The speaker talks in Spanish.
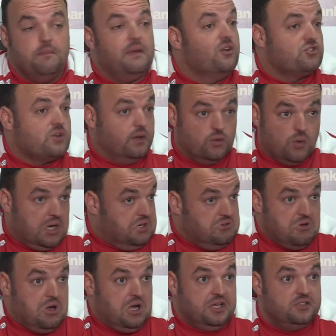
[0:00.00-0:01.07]
menos habituales
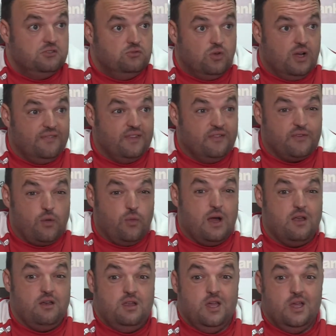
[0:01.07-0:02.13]
no han, no han
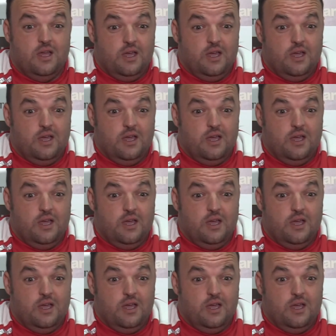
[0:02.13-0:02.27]
defraudado.